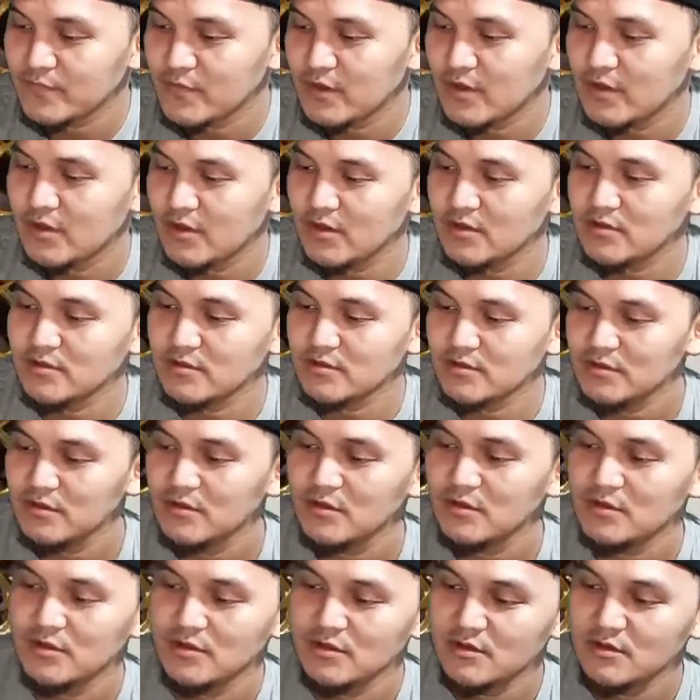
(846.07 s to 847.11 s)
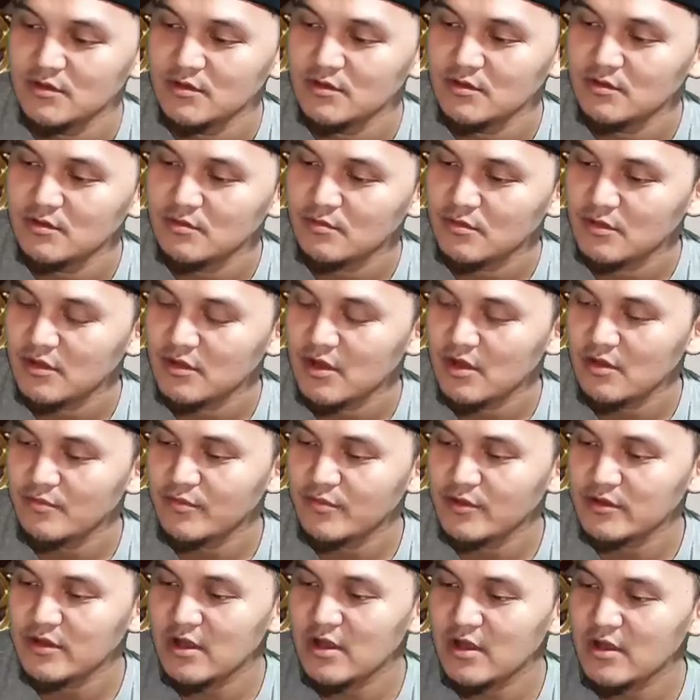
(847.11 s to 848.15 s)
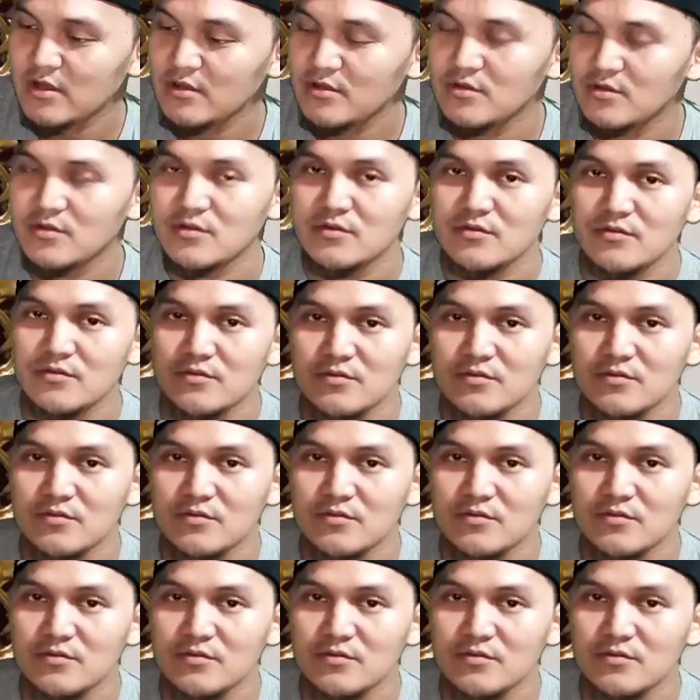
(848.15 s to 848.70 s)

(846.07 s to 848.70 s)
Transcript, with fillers: Yan. Dahil pa tayo.